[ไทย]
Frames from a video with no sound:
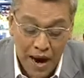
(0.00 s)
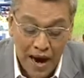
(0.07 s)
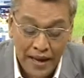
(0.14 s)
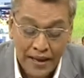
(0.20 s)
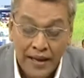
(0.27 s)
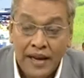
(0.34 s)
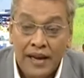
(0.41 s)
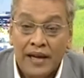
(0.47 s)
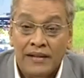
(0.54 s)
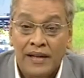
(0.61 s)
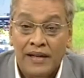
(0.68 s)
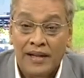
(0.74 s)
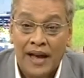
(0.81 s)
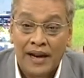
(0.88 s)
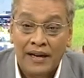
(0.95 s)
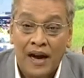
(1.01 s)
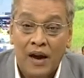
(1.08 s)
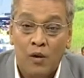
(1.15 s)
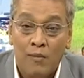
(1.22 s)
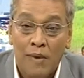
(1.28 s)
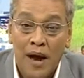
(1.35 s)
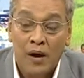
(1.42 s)
บายที่ท่าน
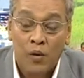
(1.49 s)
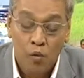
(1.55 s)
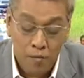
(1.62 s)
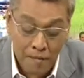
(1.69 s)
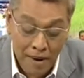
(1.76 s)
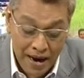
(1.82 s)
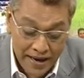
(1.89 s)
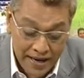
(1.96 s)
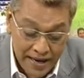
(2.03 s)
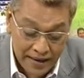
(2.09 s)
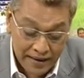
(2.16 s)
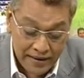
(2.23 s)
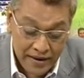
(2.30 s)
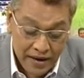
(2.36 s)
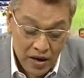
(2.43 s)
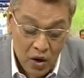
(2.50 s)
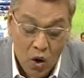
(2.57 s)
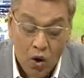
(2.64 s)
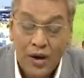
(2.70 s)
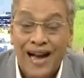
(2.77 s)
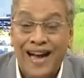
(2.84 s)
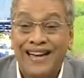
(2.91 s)
เข้ามาคุมบังเหียนข
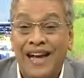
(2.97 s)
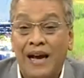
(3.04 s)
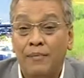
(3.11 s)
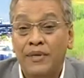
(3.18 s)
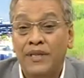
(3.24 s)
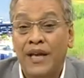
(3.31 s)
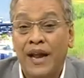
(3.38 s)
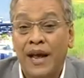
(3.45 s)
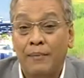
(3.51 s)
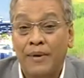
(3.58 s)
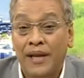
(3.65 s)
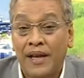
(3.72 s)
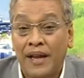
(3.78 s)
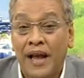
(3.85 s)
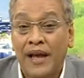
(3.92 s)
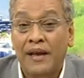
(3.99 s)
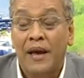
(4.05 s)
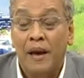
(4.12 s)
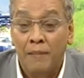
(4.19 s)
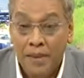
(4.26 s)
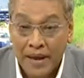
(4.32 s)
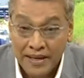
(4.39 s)
องการทางพิเศษแห่งประเทศไทย
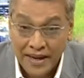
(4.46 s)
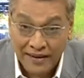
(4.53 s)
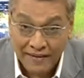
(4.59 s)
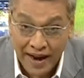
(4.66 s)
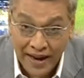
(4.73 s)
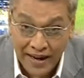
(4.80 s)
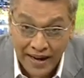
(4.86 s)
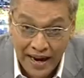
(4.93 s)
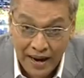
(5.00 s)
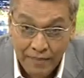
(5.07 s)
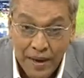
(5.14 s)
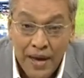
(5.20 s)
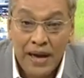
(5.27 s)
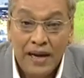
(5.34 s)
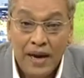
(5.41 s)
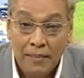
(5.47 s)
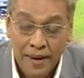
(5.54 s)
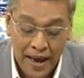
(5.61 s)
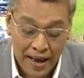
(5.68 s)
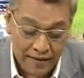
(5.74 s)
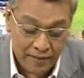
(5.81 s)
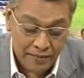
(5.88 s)
เป็นอย่างไรนะครับกับ
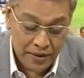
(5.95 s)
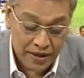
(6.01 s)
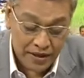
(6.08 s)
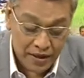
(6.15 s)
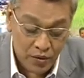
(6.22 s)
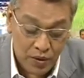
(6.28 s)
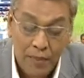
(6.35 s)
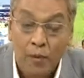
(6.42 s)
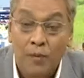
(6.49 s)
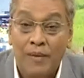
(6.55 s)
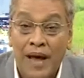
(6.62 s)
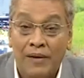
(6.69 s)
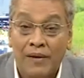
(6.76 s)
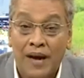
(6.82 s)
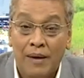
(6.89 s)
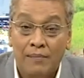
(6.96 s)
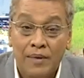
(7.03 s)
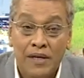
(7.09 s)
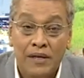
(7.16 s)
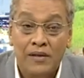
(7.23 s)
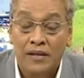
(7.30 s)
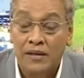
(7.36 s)
แขกรับเชิญที่อยู่กับผมแล้วนะครับ
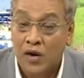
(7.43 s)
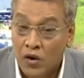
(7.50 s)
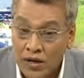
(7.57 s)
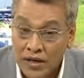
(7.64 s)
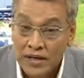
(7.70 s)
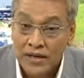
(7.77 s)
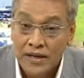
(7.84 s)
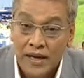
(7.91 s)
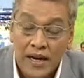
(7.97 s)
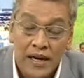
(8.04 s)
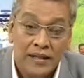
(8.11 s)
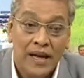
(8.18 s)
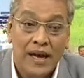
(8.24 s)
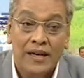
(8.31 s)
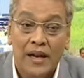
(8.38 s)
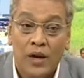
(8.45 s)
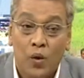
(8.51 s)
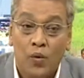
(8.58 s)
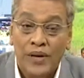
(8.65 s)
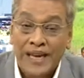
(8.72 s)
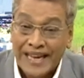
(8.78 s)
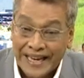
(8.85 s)
ก็คือท่านณร
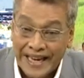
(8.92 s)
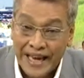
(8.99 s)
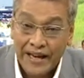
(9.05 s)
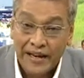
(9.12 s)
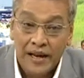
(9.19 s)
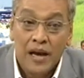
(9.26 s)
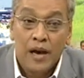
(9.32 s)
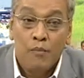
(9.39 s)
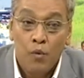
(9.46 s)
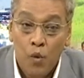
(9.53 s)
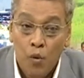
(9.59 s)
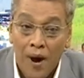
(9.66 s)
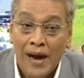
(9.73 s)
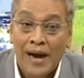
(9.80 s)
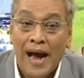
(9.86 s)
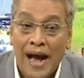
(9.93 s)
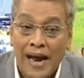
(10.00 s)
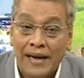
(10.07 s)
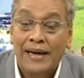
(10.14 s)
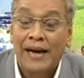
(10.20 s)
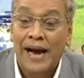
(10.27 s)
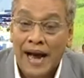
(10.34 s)
งค์ เกียรติเดชผู้ว่ากา
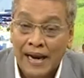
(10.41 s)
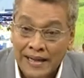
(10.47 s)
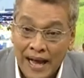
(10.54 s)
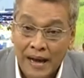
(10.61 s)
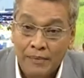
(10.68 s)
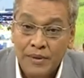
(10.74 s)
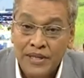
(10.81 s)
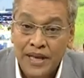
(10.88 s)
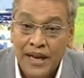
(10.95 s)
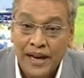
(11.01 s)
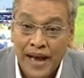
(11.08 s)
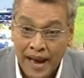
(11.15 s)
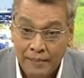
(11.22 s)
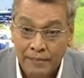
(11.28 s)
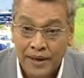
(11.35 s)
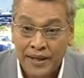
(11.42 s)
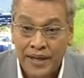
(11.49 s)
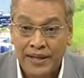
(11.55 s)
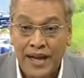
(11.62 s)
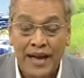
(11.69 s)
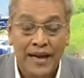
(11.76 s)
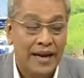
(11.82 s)
รการทางพิเศษแห่งประเท
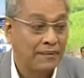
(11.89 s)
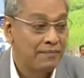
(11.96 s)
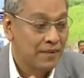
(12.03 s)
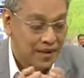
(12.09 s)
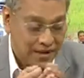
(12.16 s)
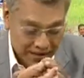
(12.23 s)
ศไทยครับ